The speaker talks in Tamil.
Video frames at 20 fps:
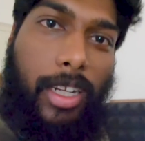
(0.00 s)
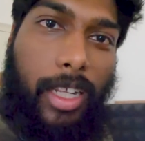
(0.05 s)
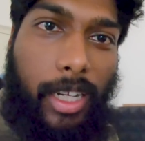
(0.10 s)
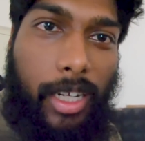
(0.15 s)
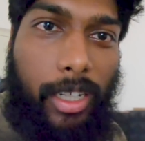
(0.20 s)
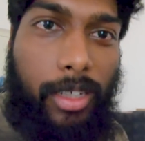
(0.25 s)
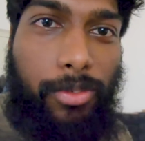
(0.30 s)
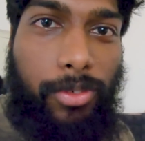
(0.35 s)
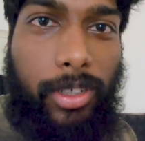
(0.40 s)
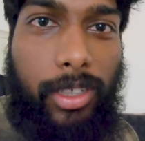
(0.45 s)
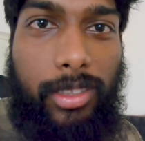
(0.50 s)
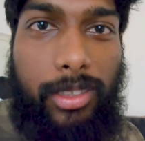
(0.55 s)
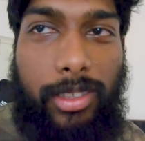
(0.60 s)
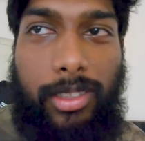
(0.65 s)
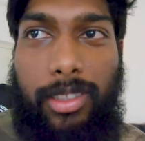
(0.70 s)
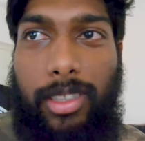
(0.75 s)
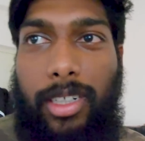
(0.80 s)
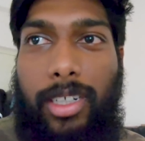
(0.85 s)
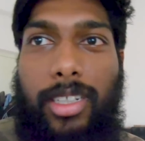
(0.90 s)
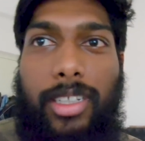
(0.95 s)
நிறைய
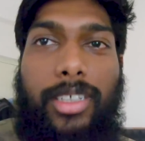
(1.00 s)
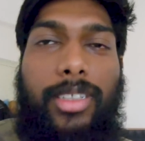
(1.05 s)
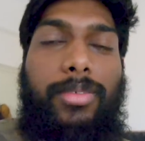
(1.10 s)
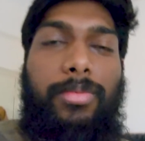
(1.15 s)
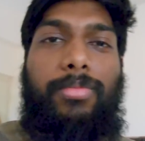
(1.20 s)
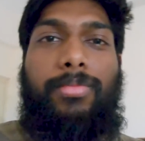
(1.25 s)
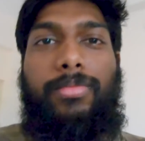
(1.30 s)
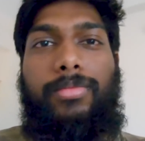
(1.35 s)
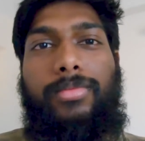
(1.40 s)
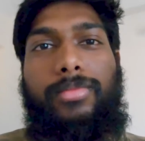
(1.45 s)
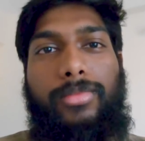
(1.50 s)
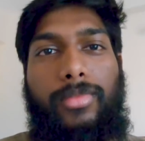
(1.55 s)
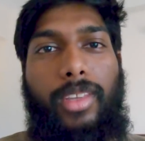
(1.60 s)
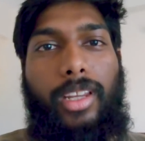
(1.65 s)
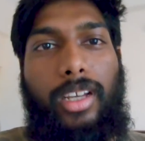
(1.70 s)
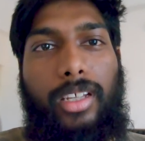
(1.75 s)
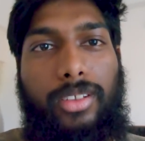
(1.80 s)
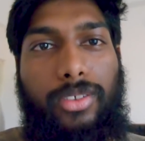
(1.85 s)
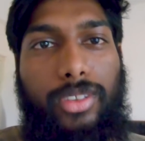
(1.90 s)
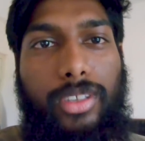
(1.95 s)
டிஃப்ரென்சஸ் இருக்குது
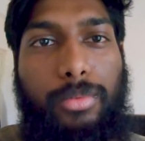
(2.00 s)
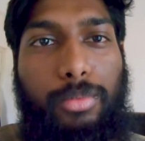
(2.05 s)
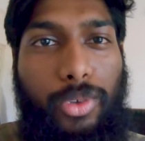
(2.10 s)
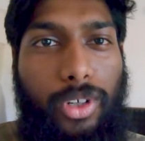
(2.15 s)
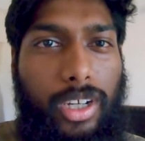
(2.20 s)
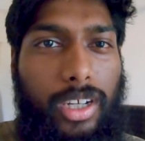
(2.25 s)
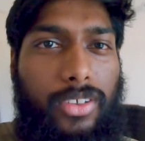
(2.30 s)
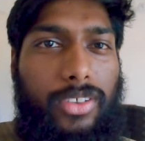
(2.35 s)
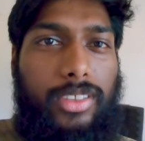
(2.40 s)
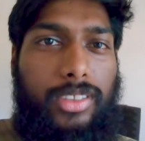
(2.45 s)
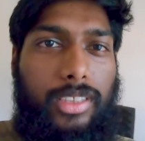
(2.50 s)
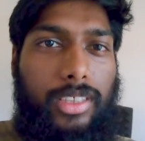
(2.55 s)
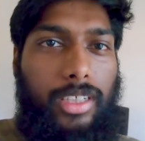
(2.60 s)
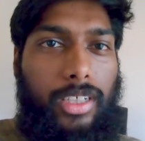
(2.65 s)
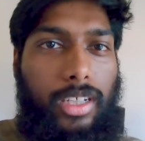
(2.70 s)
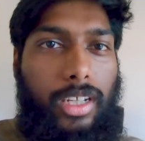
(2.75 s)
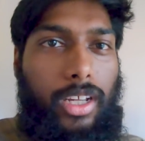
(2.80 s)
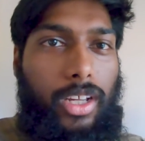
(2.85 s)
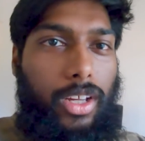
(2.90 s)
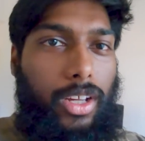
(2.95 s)
அது வந்து முக்கால்வாசி
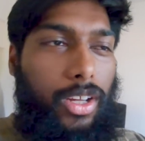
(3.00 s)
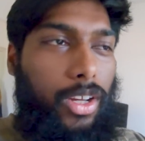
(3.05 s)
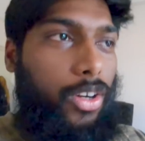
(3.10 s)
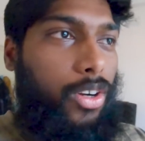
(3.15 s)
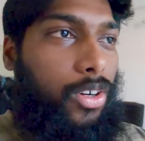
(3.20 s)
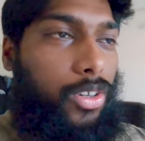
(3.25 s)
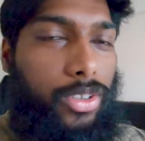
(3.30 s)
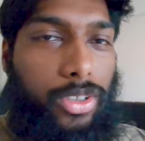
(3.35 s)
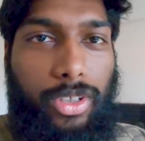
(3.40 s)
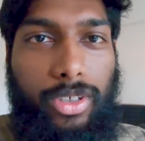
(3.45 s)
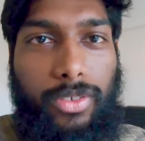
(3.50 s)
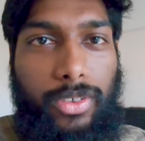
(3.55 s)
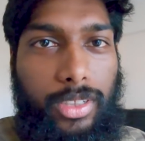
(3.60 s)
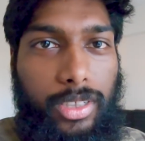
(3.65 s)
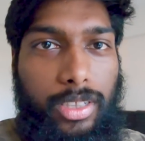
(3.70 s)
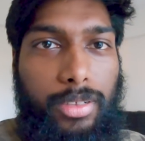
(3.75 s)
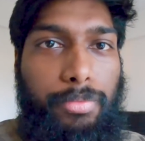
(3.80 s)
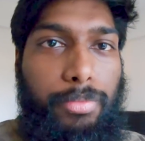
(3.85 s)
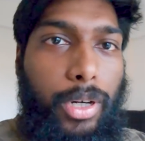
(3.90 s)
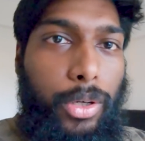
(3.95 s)
ஆடியோ
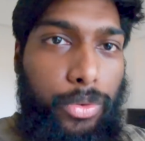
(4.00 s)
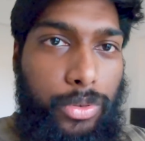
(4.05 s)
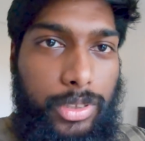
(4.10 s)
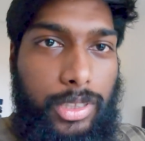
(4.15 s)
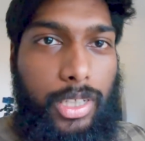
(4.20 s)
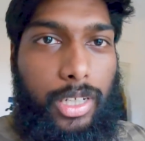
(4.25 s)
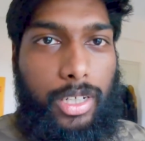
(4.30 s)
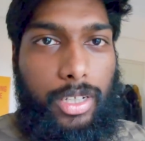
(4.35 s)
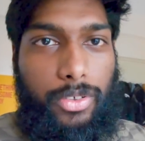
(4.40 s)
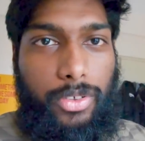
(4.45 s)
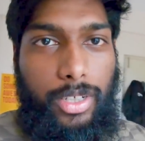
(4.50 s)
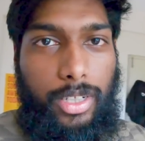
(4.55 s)
வந்து பவுன்ஸ் ஆக